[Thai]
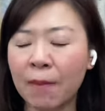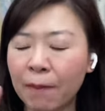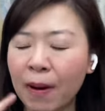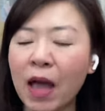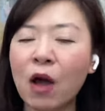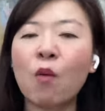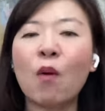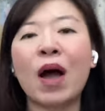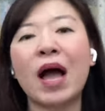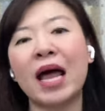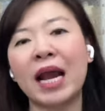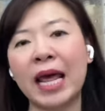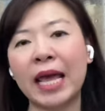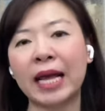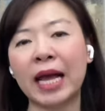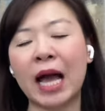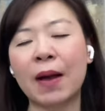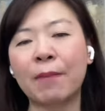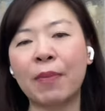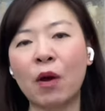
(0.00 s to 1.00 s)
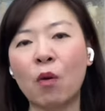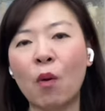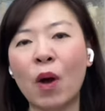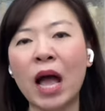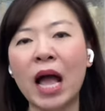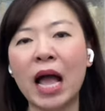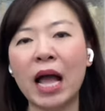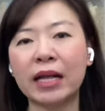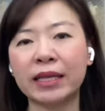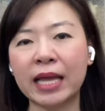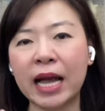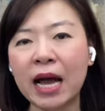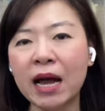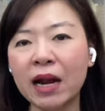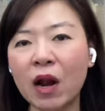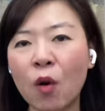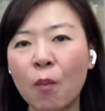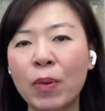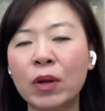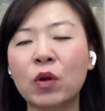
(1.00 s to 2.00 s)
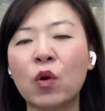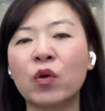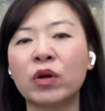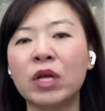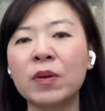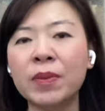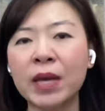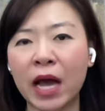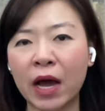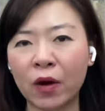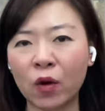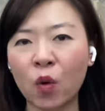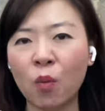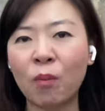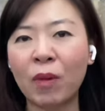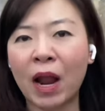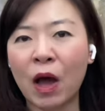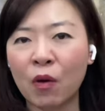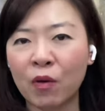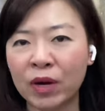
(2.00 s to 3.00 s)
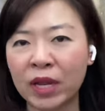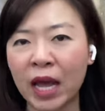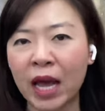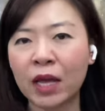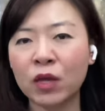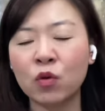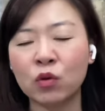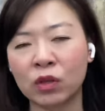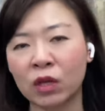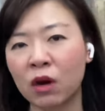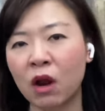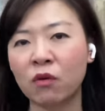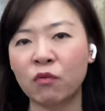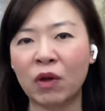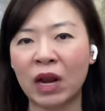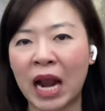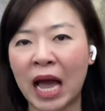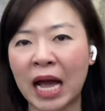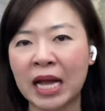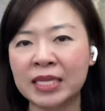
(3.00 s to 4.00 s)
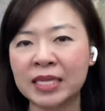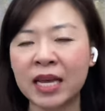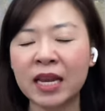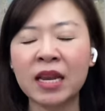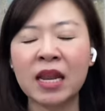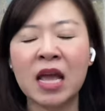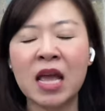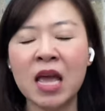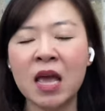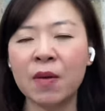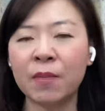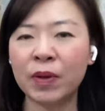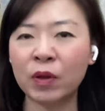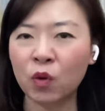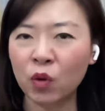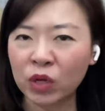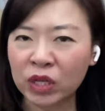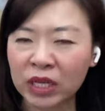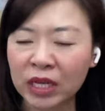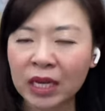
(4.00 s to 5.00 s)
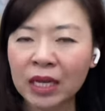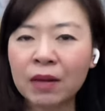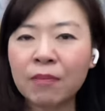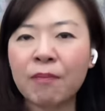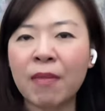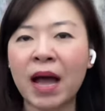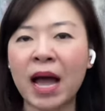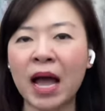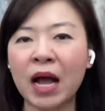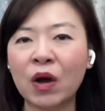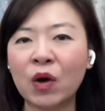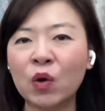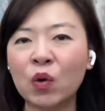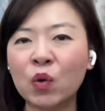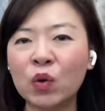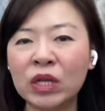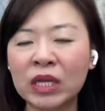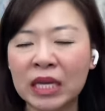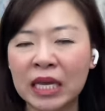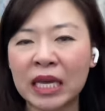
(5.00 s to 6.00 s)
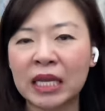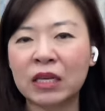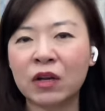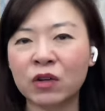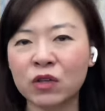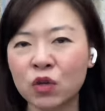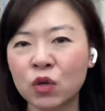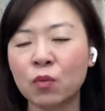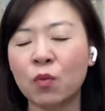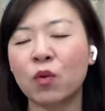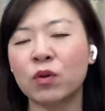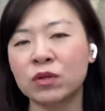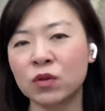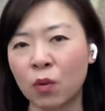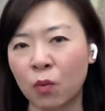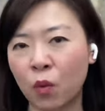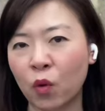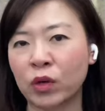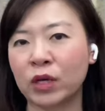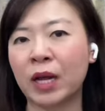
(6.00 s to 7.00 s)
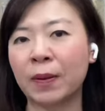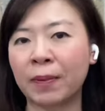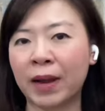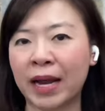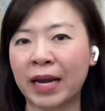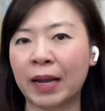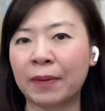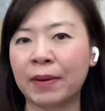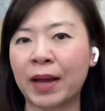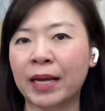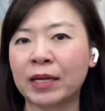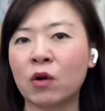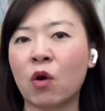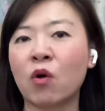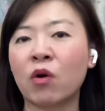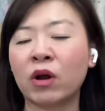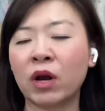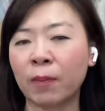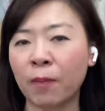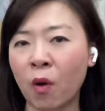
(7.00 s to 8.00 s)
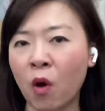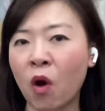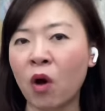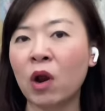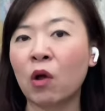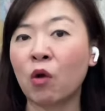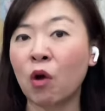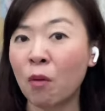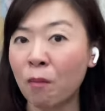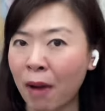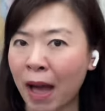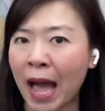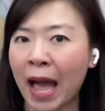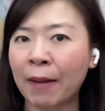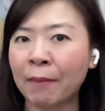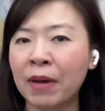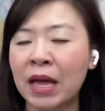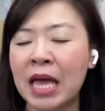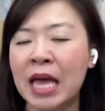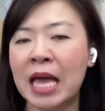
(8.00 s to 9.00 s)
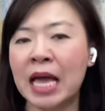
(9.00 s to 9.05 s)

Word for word: แปลว่าอะไรคะแปลว่าถ้าเราเป็นคนที่มีอารมณ์เหล่านี้อยู่ตลอดเวลา เช่น เป็นคนคิดมากคุ้นคิดก็จะส่งผลกับการทำงานของกระเพาะแล้วก็ม้าม